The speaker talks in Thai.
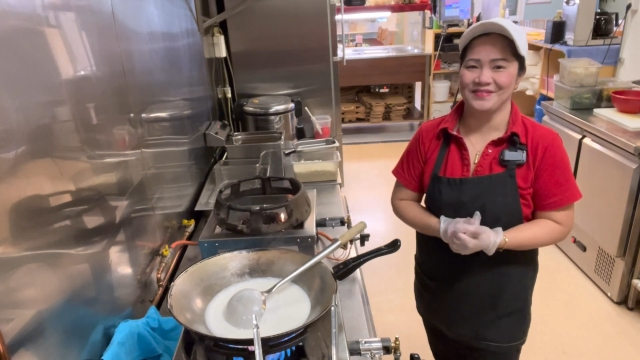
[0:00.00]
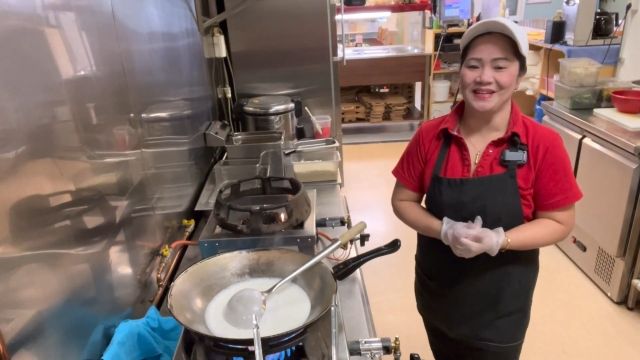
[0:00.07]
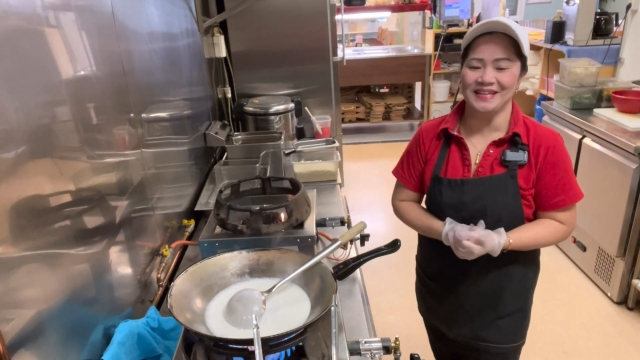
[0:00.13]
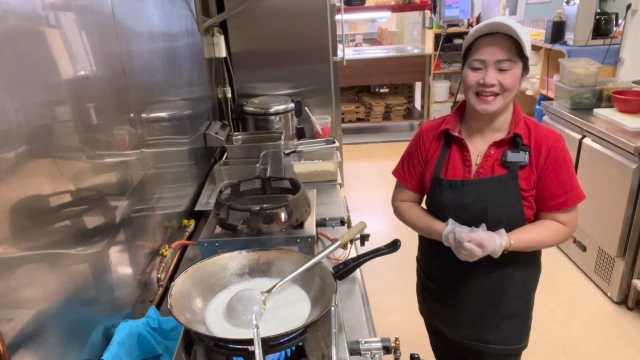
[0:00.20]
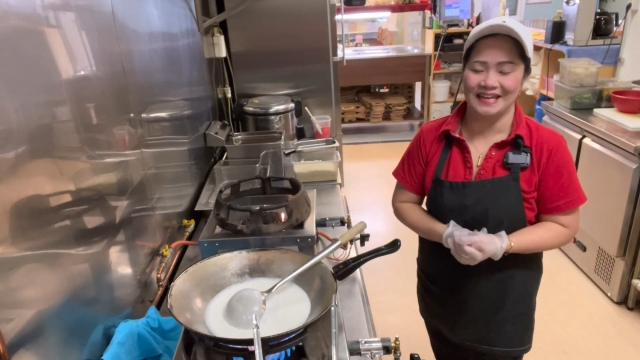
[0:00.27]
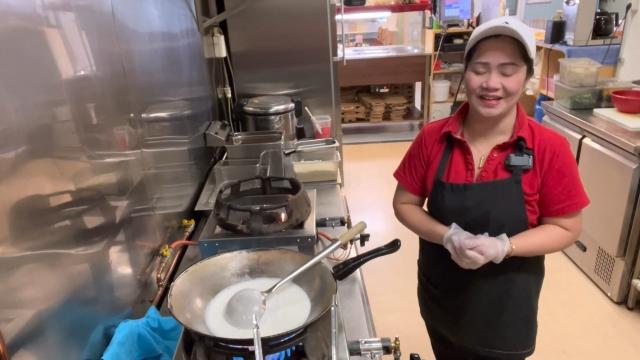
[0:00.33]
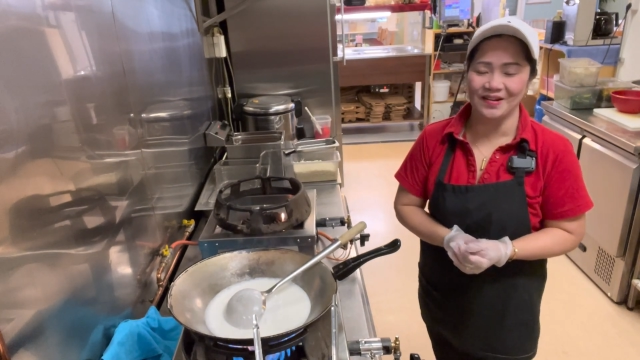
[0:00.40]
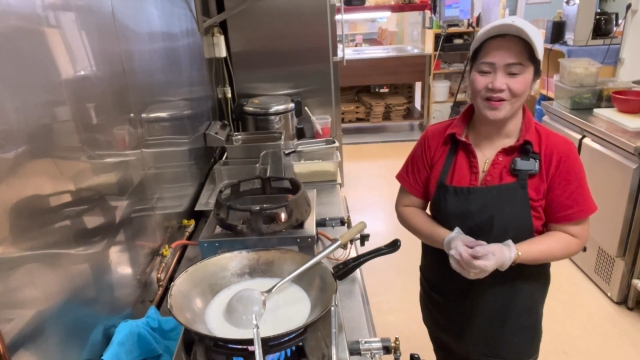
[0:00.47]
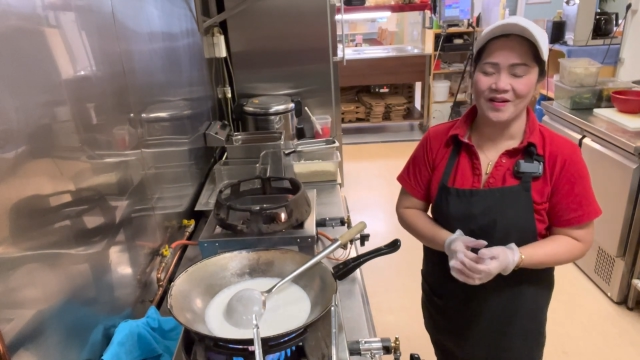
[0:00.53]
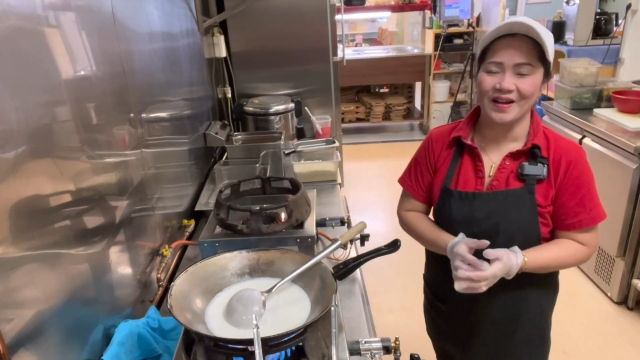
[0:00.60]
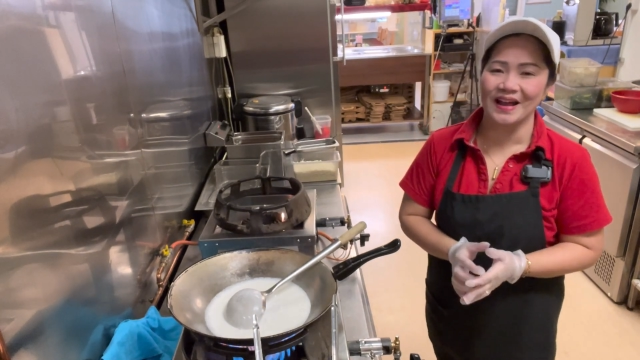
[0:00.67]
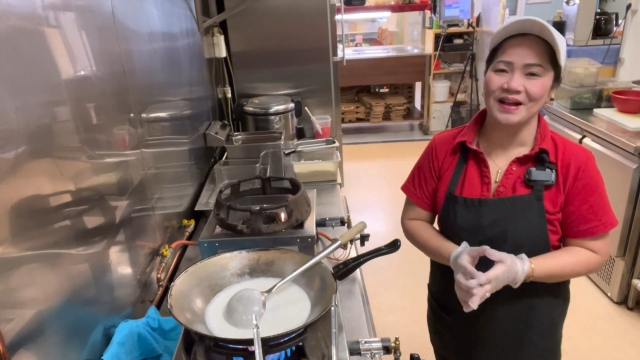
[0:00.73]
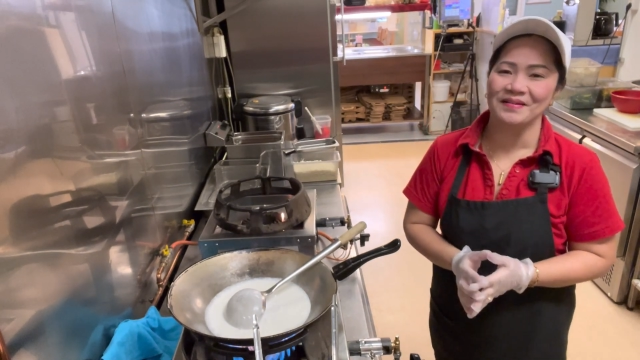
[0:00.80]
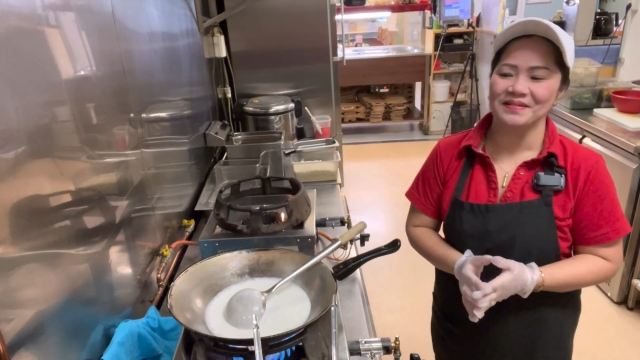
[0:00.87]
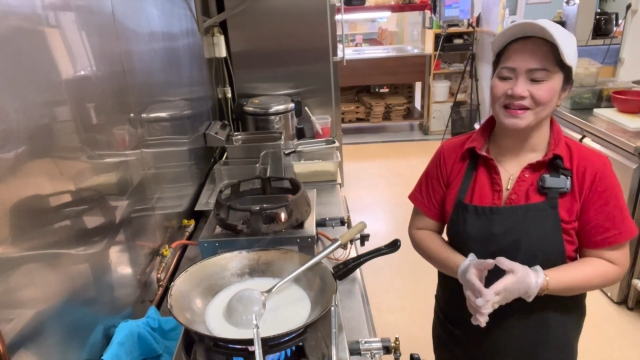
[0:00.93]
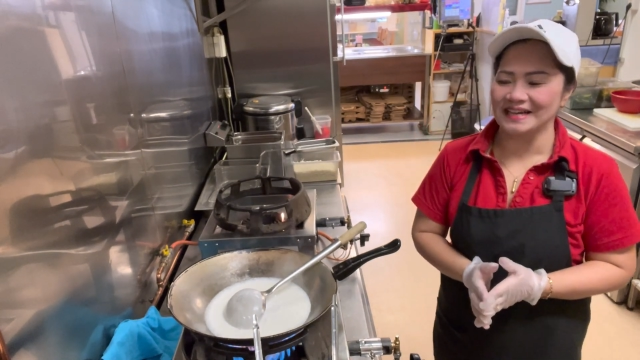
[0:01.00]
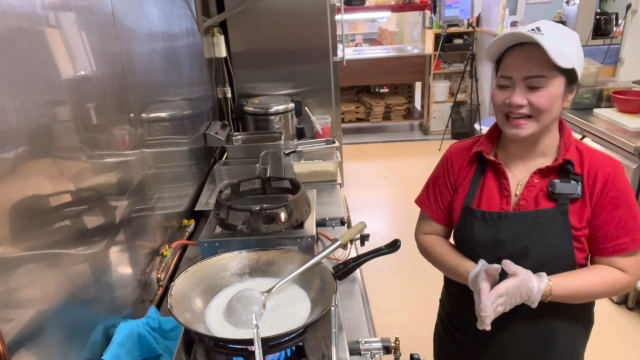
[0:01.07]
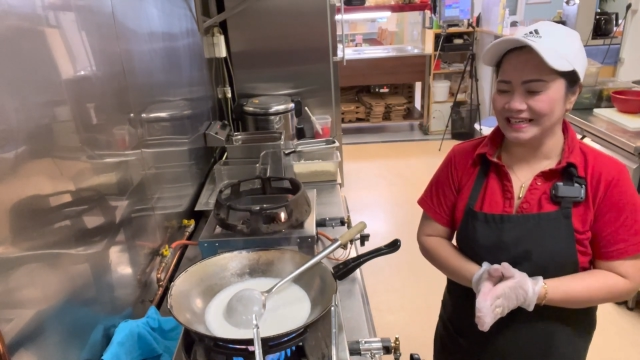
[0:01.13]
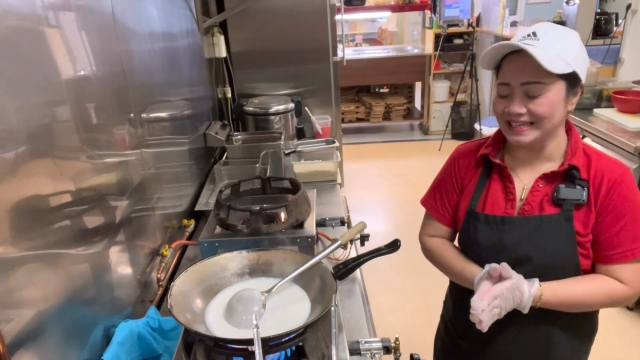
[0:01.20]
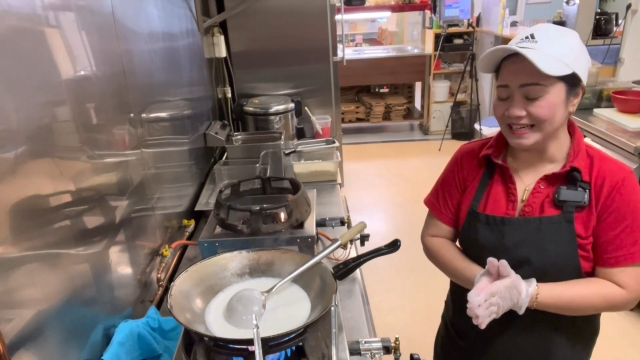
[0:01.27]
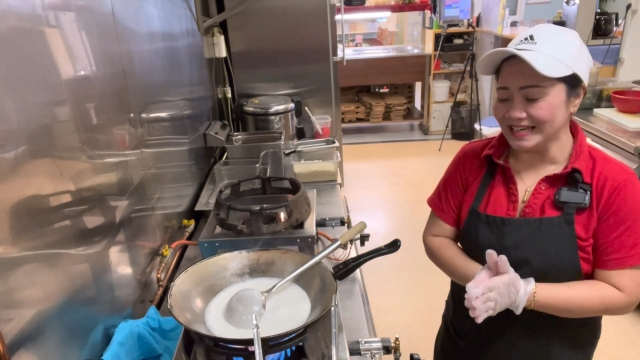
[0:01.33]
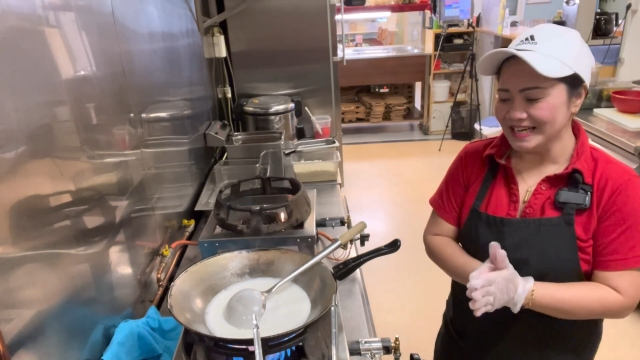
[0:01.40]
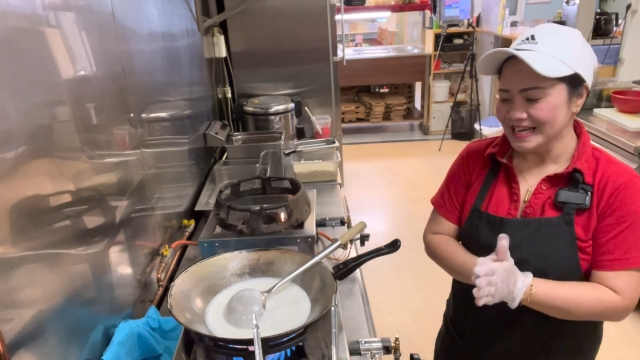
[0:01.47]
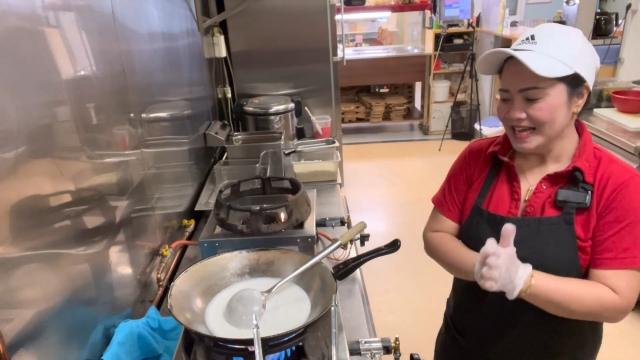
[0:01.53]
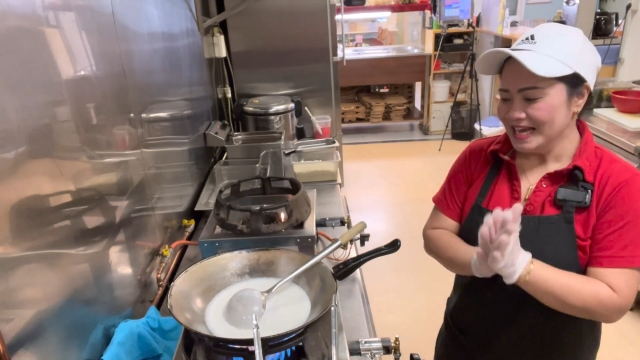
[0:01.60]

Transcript: วีเดนของเฮาเด้อค่ะเด้อ